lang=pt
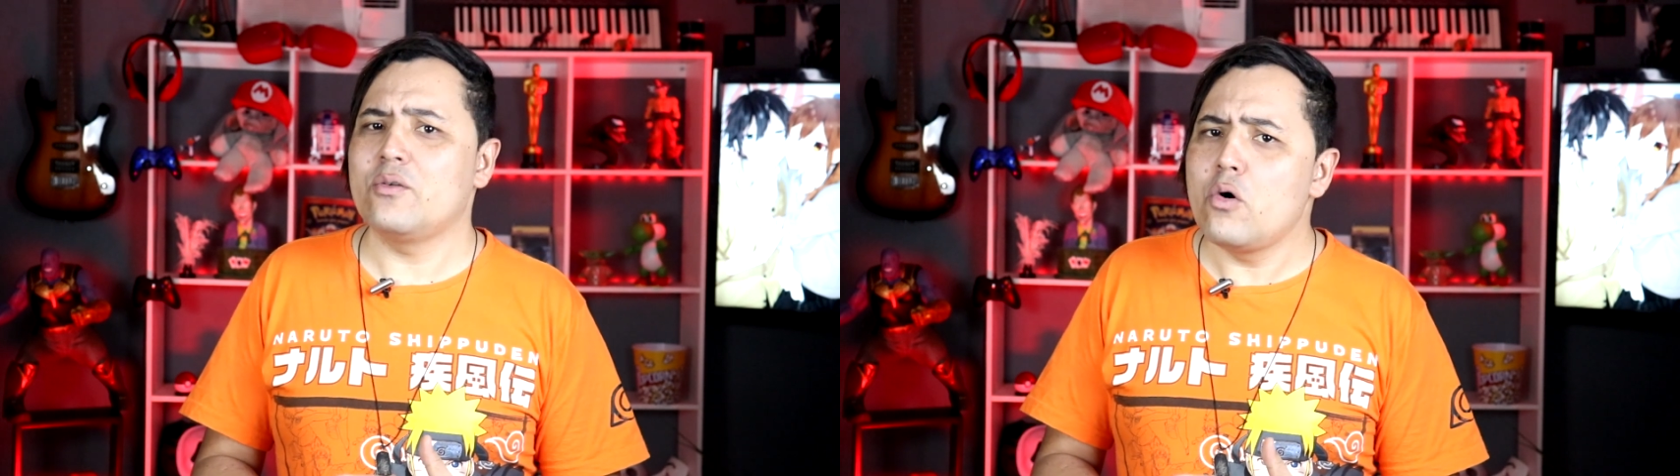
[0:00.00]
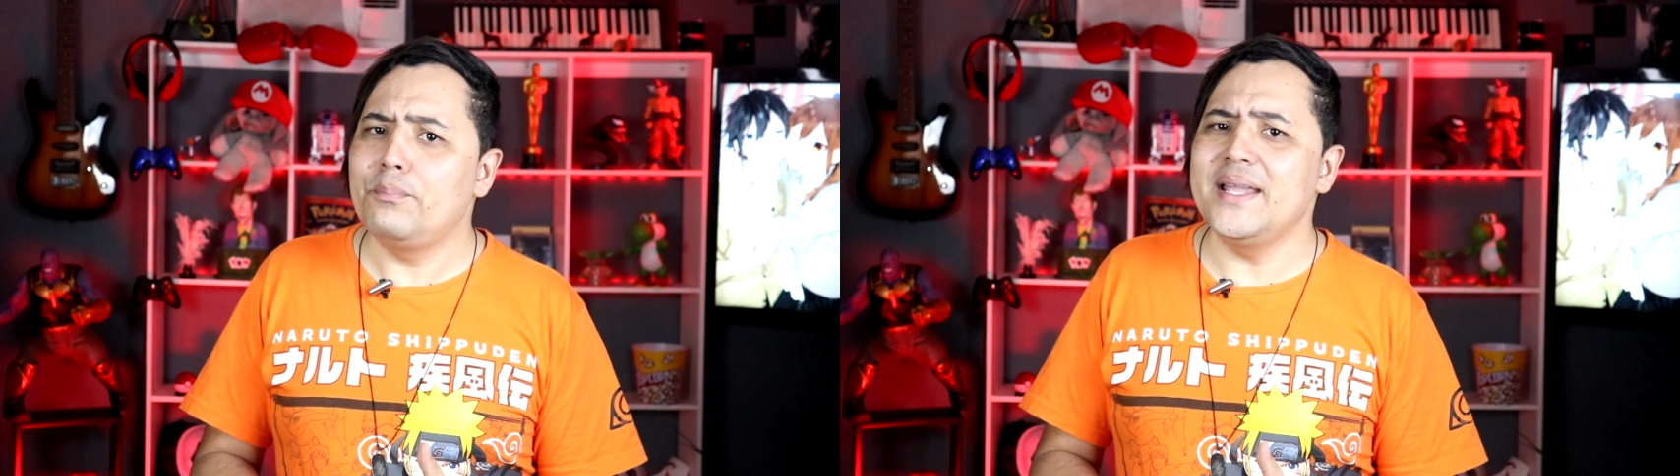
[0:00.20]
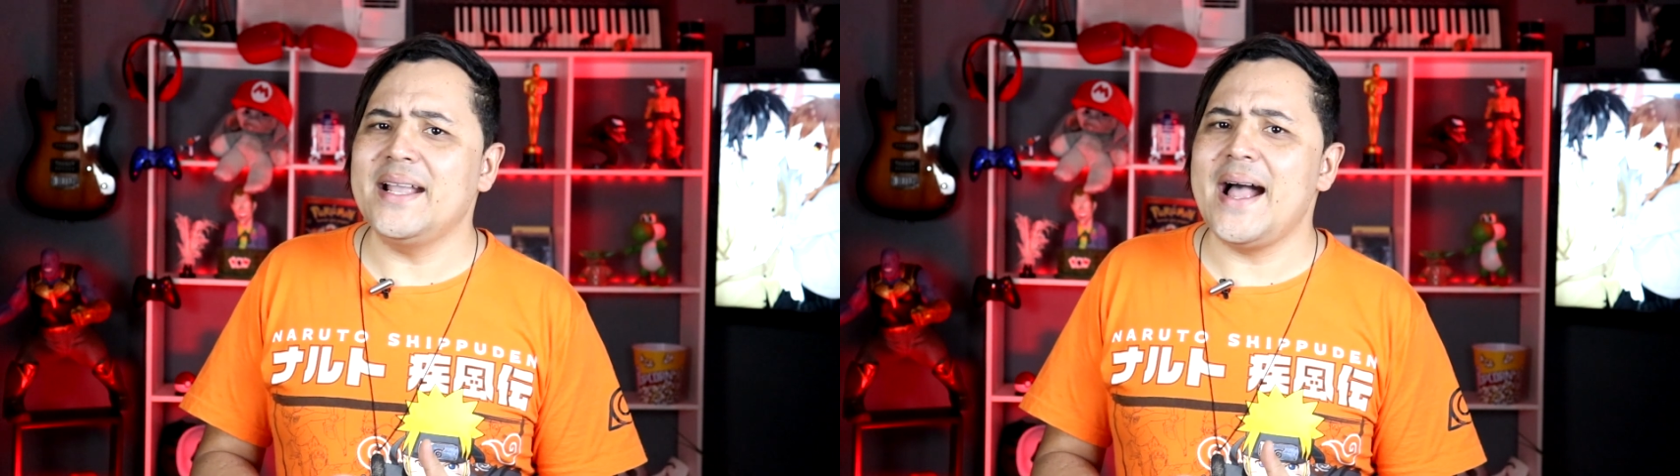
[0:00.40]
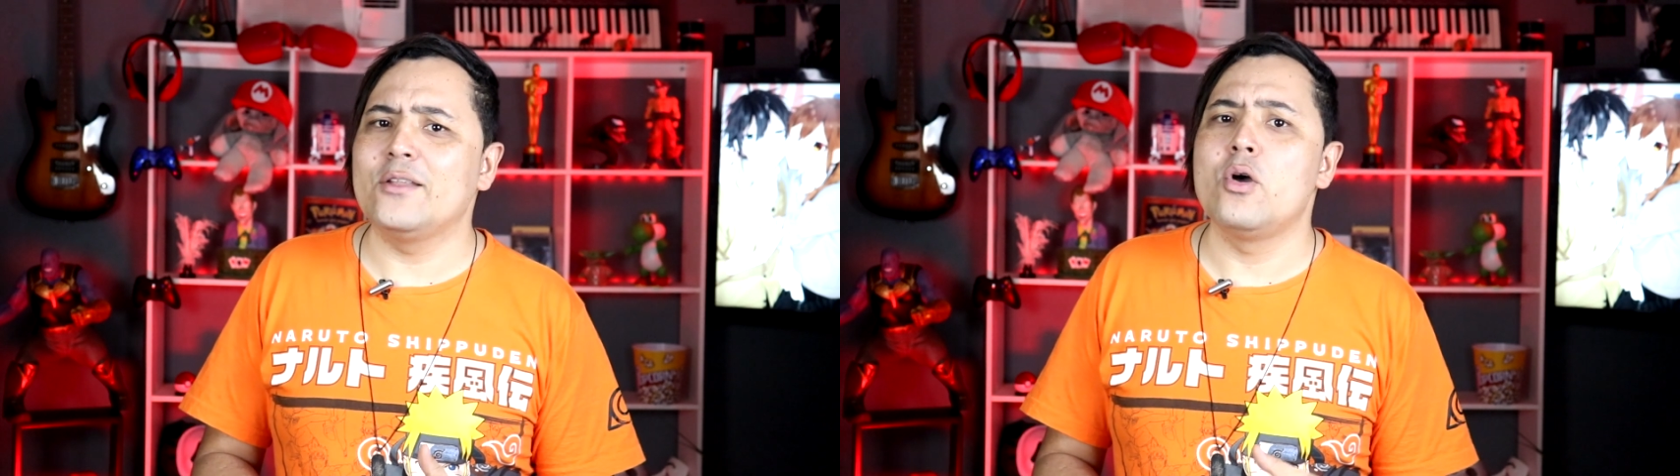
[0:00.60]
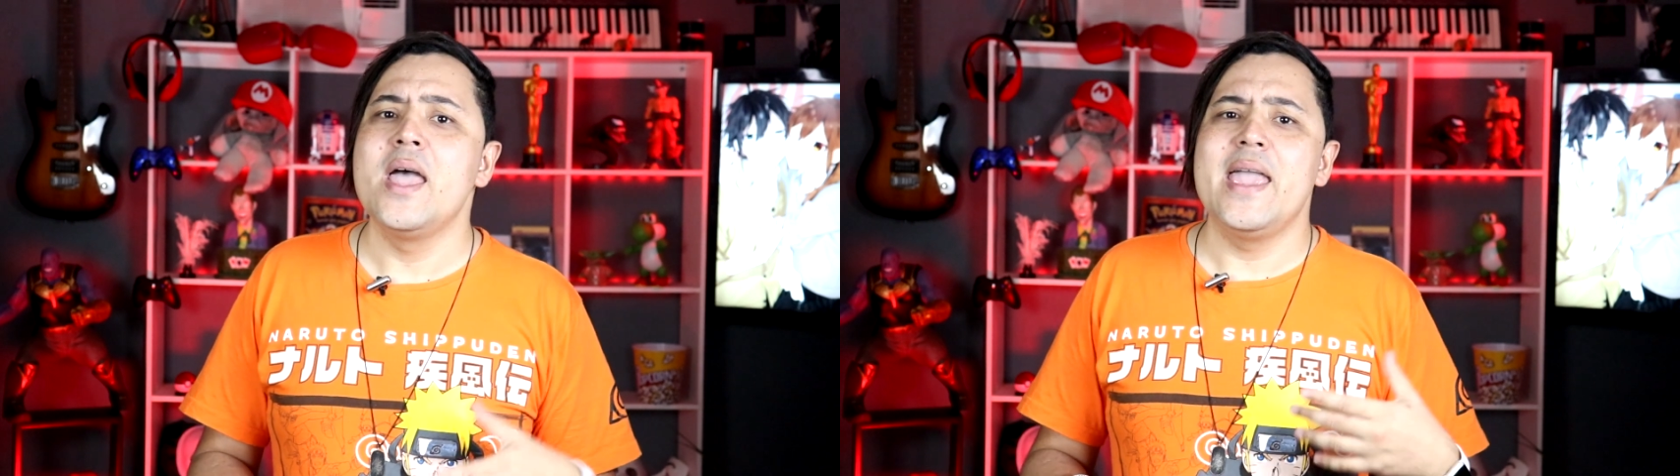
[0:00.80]

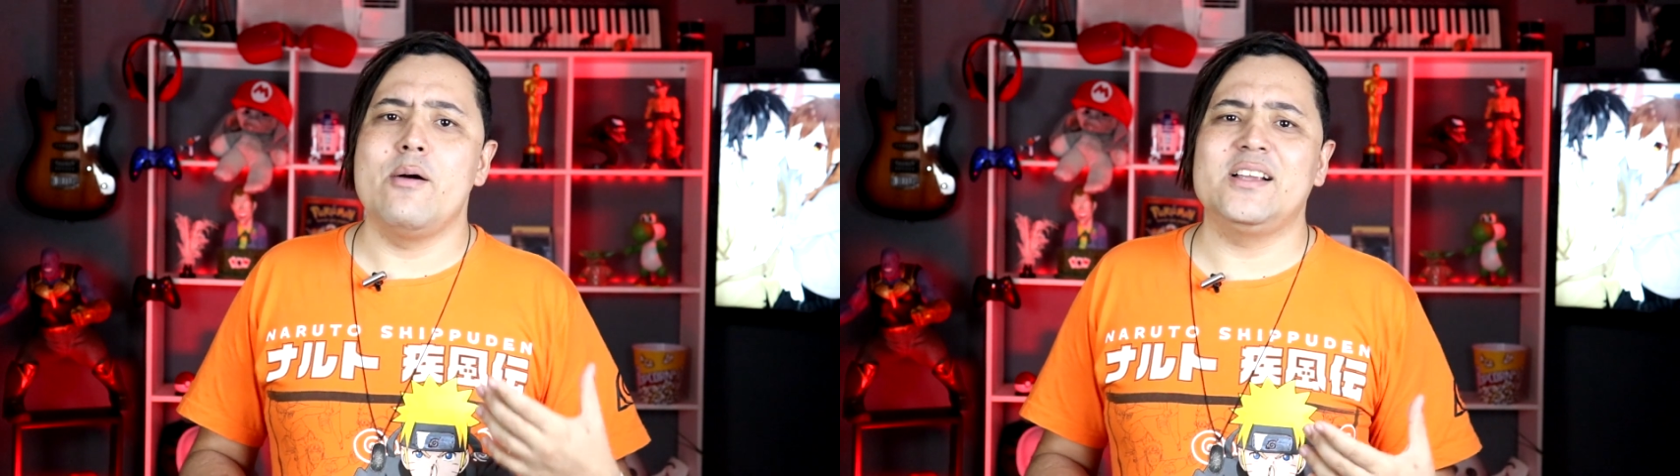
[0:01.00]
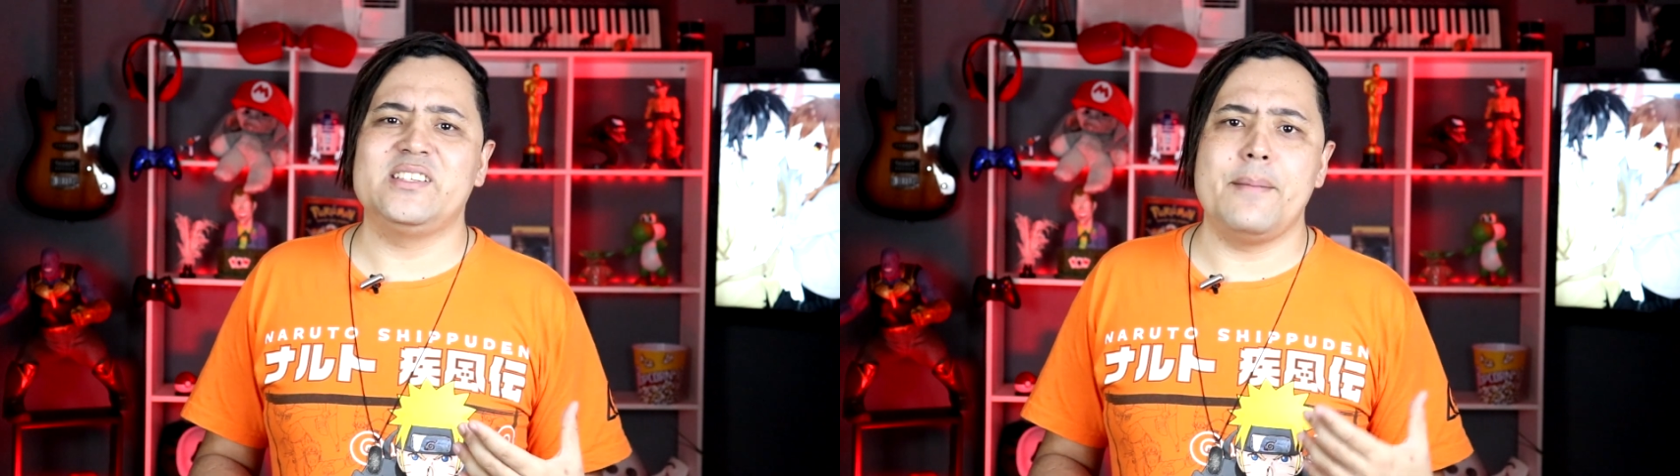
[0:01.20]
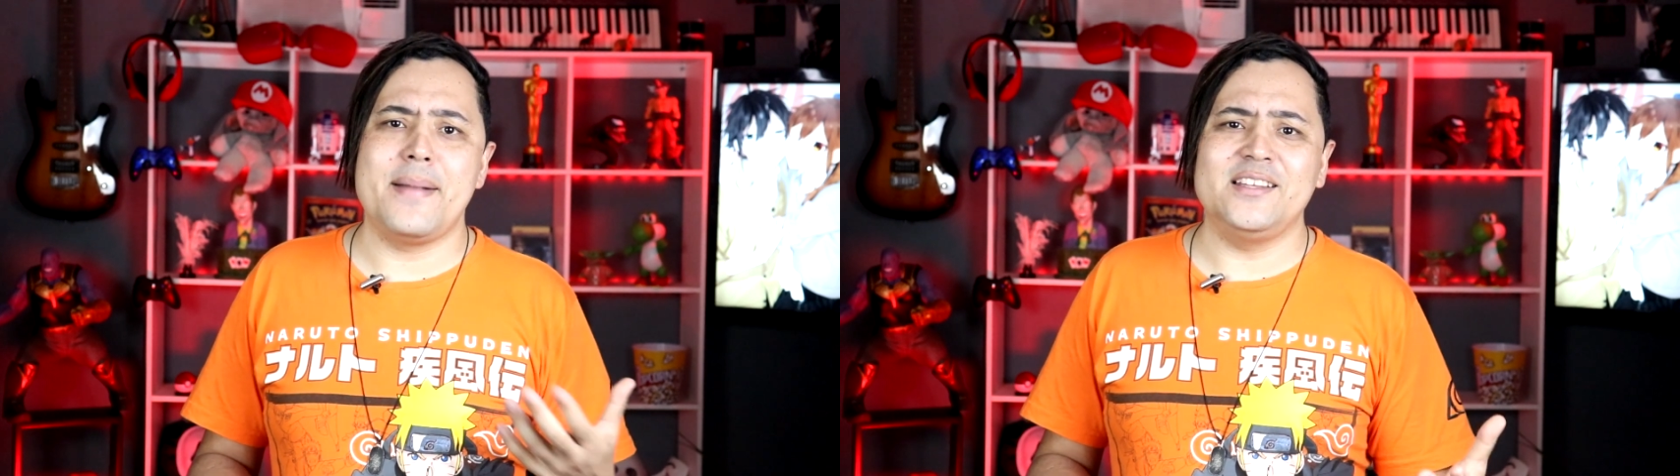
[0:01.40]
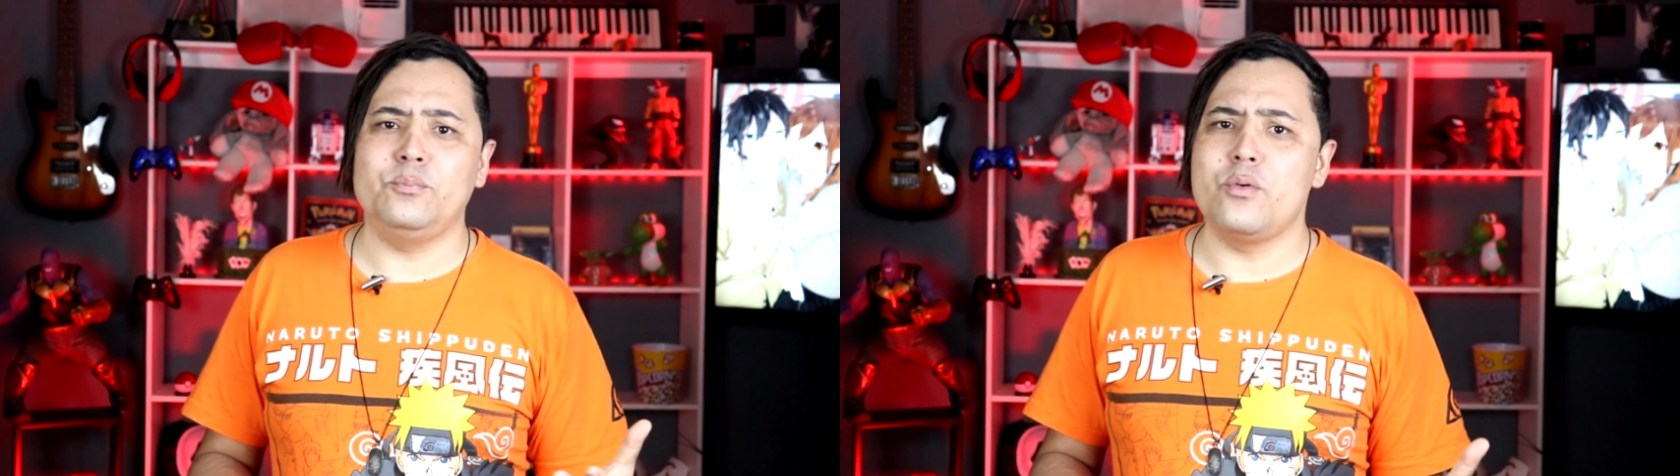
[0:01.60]
complicado. Eu acho que é mais